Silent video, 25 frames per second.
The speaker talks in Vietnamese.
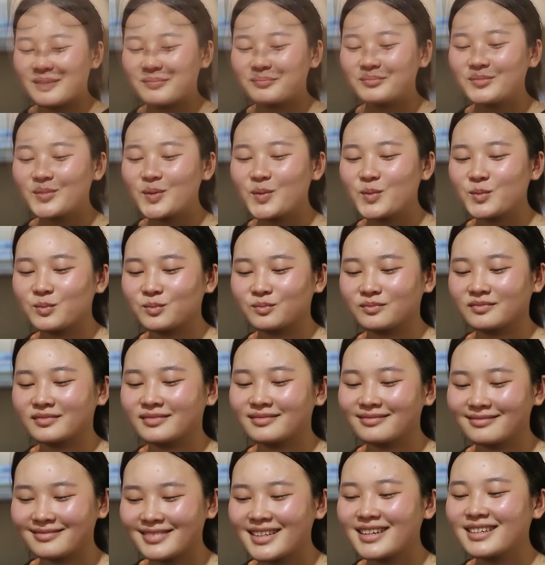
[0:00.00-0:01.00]
em cũng
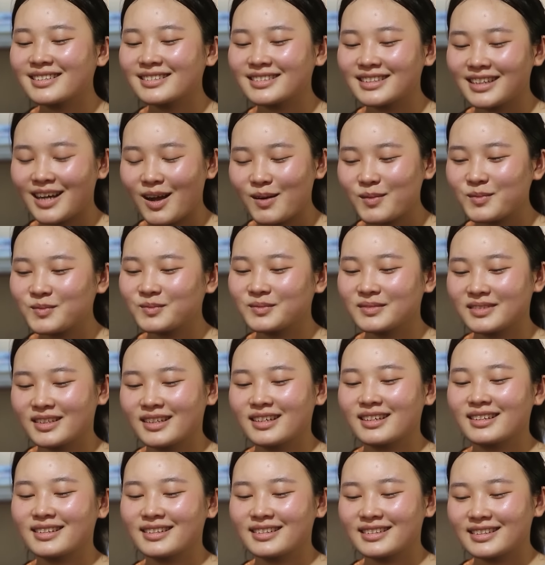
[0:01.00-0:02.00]
từng khóc
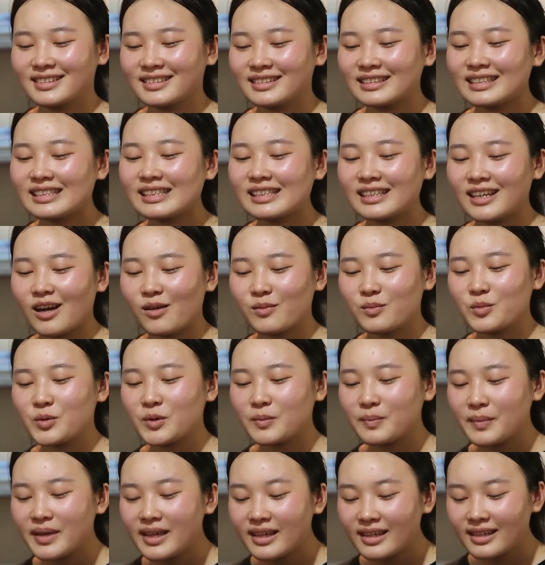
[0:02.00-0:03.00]
từng
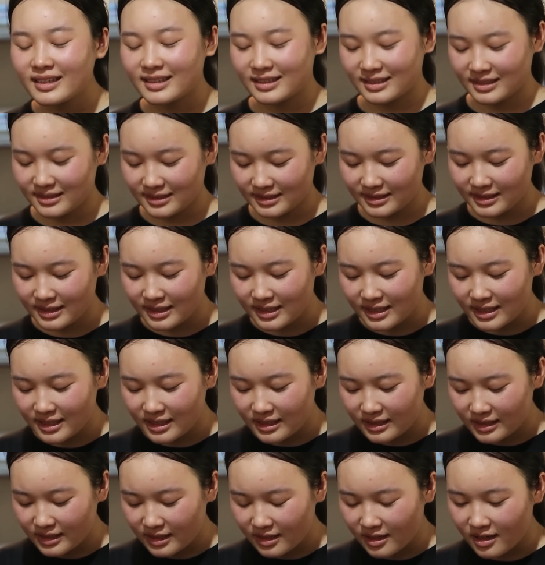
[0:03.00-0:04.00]
khóc một mình
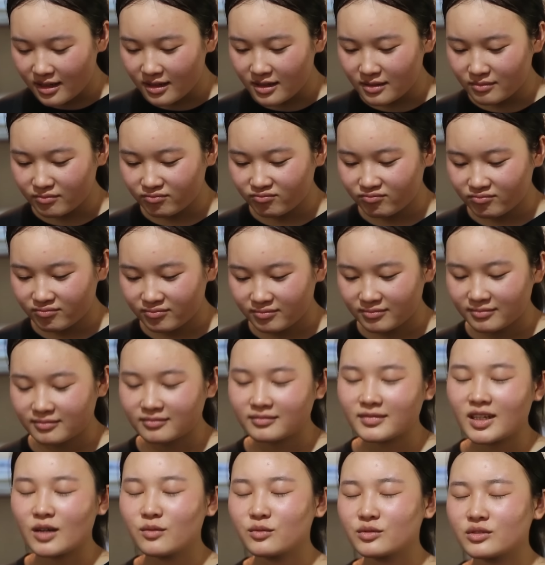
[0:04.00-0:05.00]
ờ,
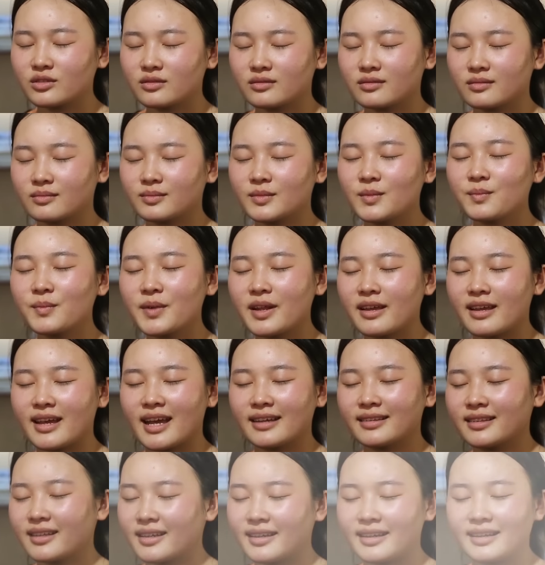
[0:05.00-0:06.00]
không, không
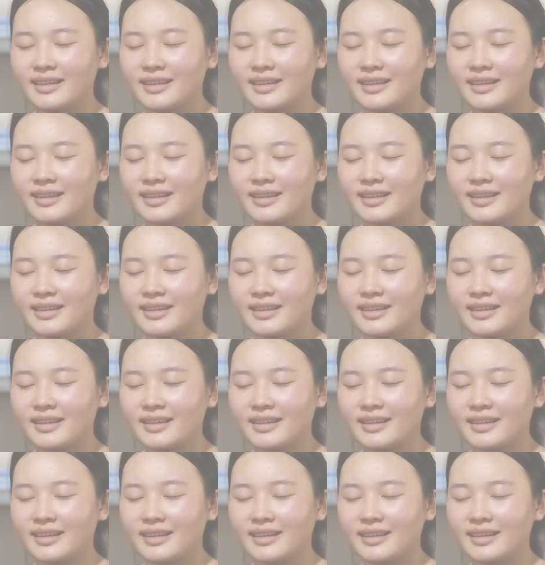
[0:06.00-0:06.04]
để ai